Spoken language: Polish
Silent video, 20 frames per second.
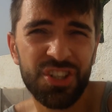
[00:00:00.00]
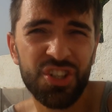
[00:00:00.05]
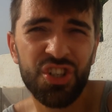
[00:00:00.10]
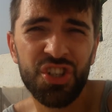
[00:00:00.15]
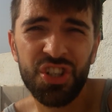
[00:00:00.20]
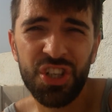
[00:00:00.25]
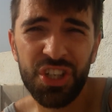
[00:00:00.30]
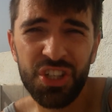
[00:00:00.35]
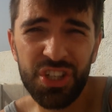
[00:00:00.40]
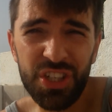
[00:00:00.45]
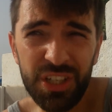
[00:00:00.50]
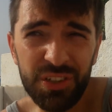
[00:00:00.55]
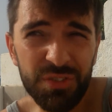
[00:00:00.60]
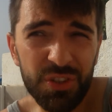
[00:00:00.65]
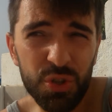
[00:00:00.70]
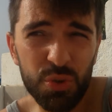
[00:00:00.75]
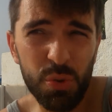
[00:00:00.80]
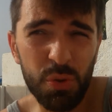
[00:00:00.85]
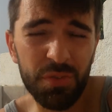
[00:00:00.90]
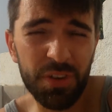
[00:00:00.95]

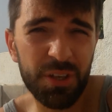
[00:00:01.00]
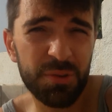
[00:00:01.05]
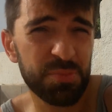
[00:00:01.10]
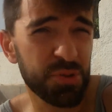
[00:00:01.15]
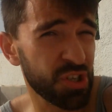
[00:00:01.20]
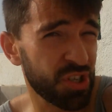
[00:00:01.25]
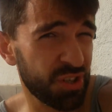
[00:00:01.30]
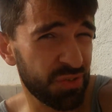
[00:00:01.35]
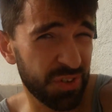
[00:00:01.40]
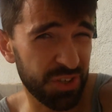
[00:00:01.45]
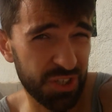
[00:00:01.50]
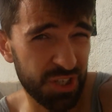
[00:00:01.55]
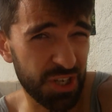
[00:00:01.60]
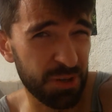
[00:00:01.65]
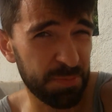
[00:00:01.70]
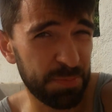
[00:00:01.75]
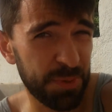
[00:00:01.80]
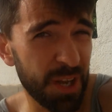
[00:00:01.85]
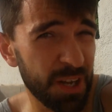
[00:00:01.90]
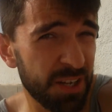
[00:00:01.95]
Szczęśliwy człowiek przeżywa
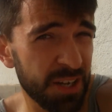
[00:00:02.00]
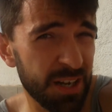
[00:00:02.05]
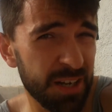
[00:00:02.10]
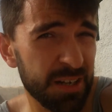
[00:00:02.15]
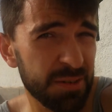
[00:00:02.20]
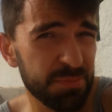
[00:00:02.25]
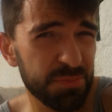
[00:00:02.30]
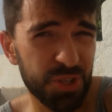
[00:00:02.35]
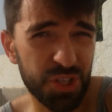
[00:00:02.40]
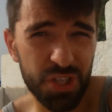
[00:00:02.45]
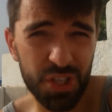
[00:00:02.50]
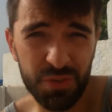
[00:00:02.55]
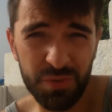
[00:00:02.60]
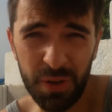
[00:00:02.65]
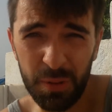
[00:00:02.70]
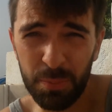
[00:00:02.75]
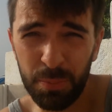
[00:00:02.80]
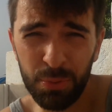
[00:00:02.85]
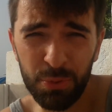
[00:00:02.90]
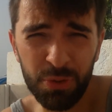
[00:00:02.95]
cierpienia,
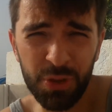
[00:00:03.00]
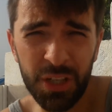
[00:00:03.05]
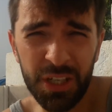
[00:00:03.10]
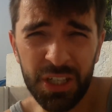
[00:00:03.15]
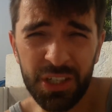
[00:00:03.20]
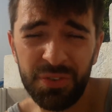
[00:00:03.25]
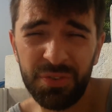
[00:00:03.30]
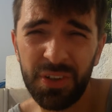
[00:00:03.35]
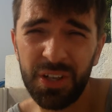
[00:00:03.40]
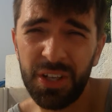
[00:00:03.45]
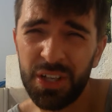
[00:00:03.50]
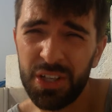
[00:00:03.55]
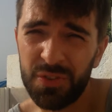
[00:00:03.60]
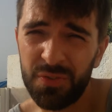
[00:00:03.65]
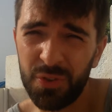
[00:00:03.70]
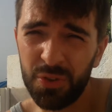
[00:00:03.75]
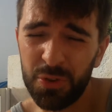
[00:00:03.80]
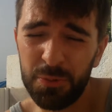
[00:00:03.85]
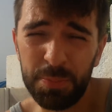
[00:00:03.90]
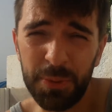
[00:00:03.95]
przeżywa bóle, chwile
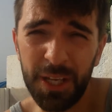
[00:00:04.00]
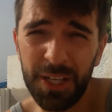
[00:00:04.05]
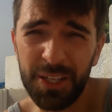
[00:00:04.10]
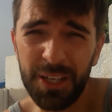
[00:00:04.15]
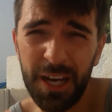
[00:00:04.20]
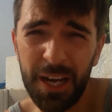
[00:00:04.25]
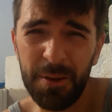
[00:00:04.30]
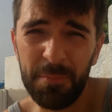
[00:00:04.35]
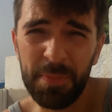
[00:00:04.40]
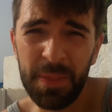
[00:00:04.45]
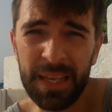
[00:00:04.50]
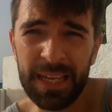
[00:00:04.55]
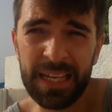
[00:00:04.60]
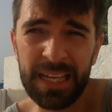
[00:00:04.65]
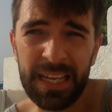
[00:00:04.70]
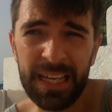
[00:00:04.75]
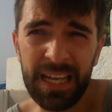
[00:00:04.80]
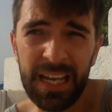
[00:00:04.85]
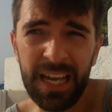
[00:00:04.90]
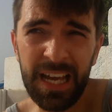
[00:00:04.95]
zwątpienia,
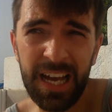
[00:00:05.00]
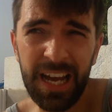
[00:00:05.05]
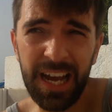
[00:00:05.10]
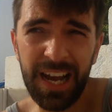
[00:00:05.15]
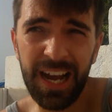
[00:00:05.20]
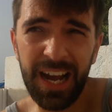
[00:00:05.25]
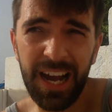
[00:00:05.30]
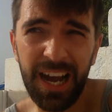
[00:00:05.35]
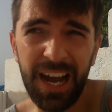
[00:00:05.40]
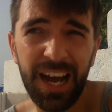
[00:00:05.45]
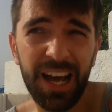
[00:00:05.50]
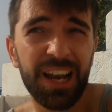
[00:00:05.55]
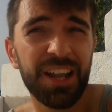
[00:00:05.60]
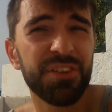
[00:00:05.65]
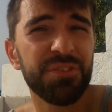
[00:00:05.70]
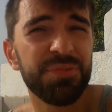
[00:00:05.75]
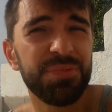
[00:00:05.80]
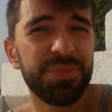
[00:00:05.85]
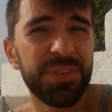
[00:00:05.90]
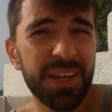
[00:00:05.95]

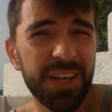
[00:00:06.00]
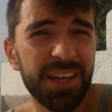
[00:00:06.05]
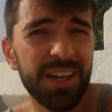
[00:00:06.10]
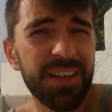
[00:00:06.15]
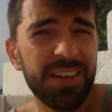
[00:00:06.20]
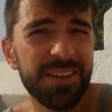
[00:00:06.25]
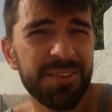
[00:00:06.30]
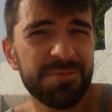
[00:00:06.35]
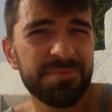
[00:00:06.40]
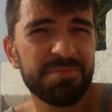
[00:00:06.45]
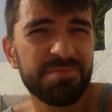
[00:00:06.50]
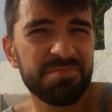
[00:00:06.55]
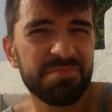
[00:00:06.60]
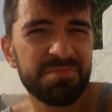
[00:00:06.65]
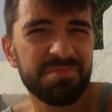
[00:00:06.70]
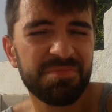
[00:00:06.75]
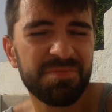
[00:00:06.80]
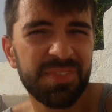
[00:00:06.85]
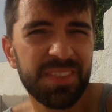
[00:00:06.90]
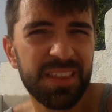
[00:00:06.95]
ale wie,
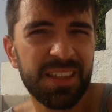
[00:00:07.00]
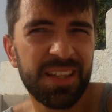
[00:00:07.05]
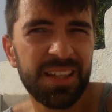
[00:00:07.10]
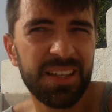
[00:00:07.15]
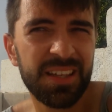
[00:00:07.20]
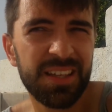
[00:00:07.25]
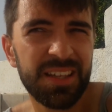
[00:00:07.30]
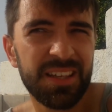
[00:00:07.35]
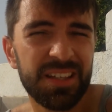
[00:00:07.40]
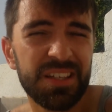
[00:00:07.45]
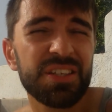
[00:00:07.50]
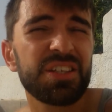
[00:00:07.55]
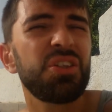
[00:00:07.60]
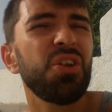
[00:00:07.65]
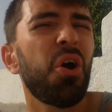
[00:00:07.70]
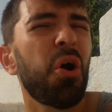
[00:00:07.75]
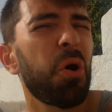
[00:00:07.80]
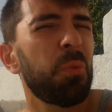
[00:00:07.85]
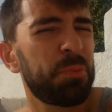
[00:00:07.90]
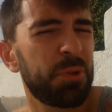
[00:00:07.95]
jest
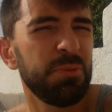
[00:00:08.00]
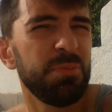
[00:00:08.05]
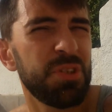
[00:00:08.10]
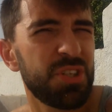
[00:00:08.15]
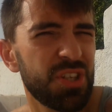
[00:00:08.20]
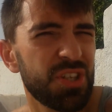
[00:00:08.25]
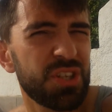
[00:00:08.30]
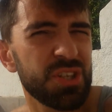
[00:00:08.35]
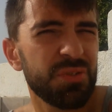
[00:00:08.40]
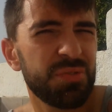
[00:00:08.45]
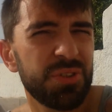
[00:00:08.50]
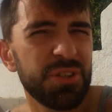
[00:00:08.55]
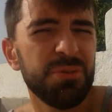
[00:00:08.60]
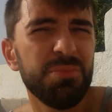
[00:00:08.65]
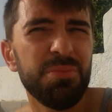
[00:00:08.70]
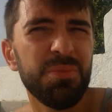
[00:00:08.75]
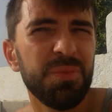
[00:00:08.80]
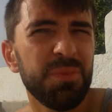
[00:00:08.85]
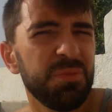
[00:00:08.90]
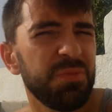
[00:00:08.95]
optymistyczny w
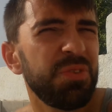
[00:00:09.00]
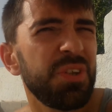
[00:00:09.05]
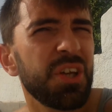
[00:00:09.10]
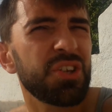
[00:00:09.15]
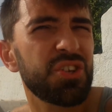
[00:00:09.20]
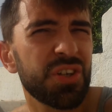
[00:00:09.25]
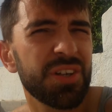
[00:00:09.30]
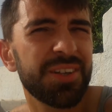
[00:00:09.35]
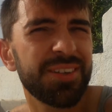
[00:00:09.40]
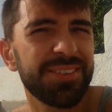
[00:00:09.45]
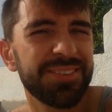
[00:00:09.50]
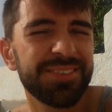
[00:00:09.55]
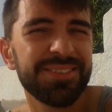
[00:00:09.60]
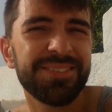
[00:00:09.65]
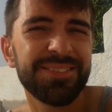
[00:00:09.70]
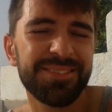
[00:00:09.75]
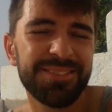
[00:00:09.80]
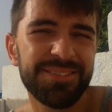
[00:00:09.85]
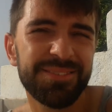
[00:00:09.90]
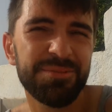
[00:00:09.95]
tym, wie, że
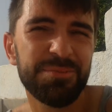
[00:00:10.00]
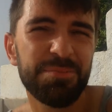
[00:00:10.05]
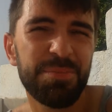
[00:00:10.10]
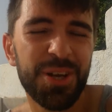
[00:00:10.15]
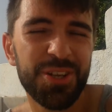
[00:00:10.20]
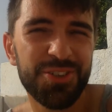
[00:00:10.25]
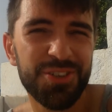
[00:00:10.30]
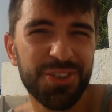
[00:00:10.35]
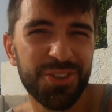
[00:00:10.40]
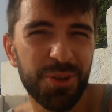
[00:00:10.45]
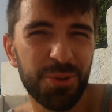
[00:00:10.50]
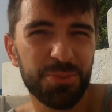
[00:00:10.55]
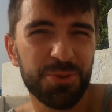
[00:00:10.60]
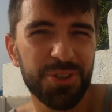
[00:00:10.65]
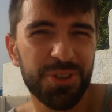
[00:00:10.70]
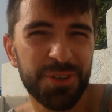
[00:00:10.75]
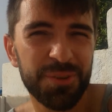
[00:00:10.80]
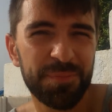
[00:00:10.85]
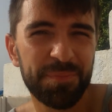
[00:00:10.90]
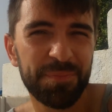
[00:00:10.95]
będzie
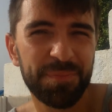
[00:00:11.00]
dobrze.